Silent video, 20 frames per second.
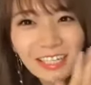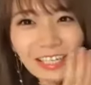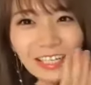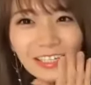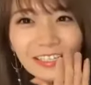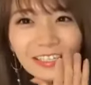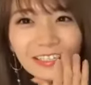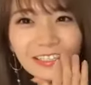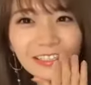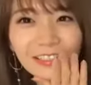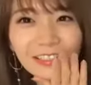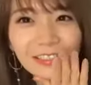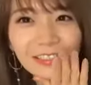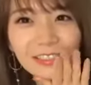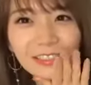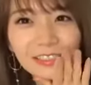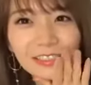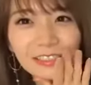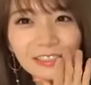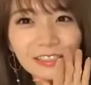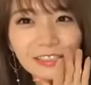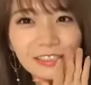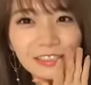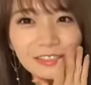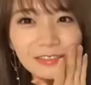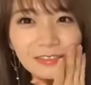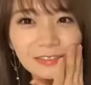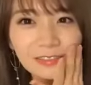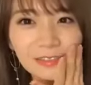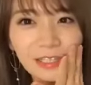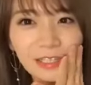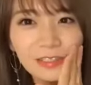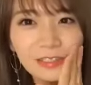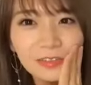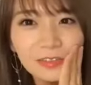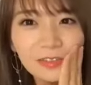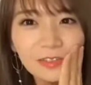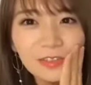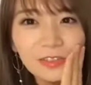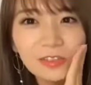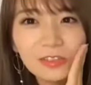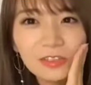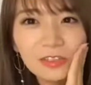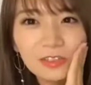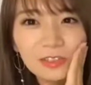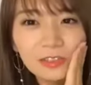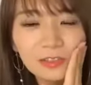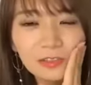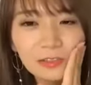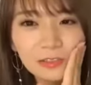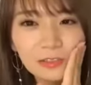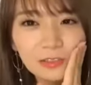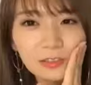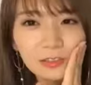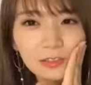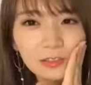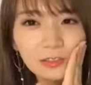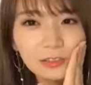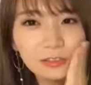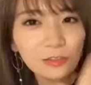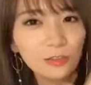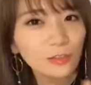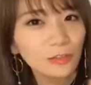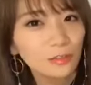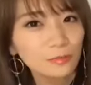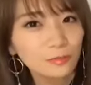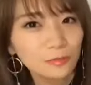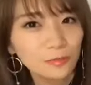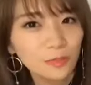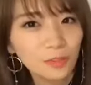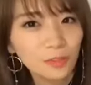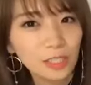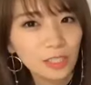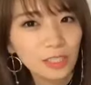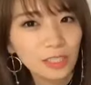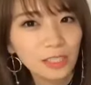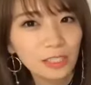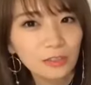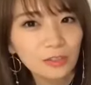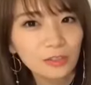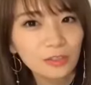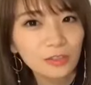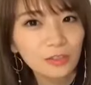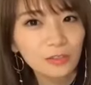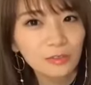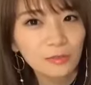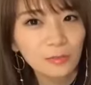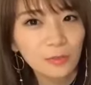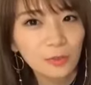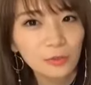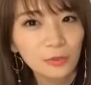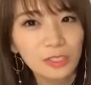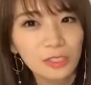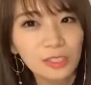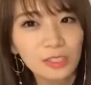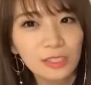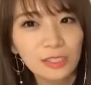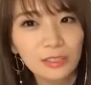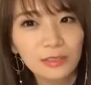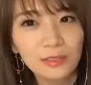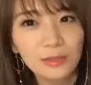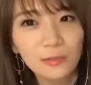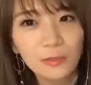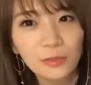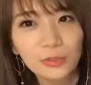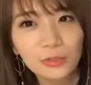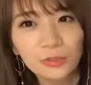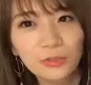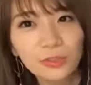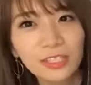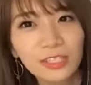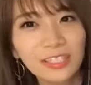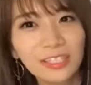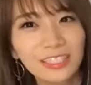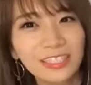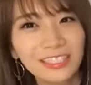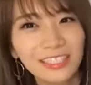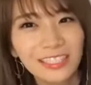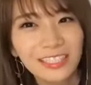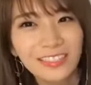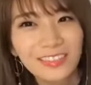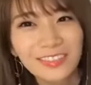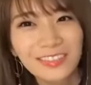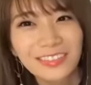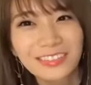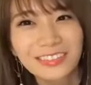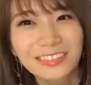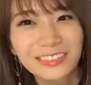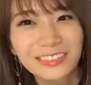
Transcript: はいあのー、そうロケに行くっていうのは個人的な目標なんですけど